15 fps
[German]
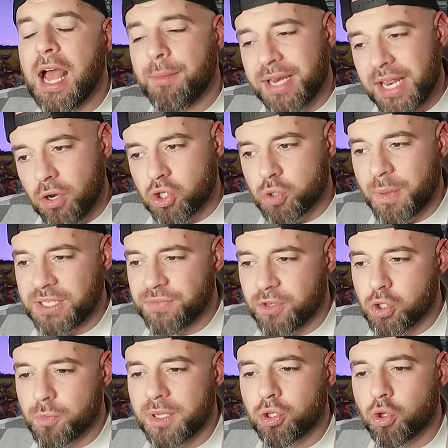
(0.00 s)
aber dennoch sprechen
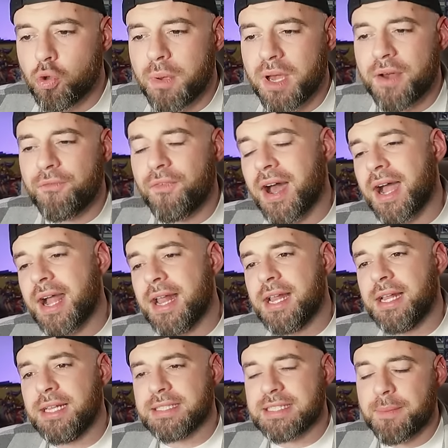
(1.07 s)
wir schon mal drüber,
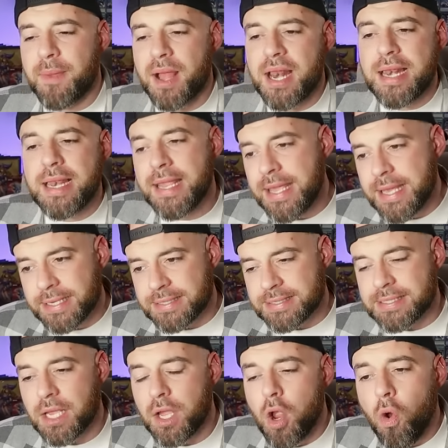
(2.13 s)
weil ich sag mal,
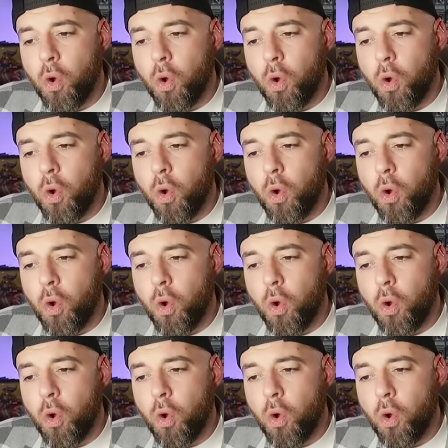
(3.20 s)
Leaks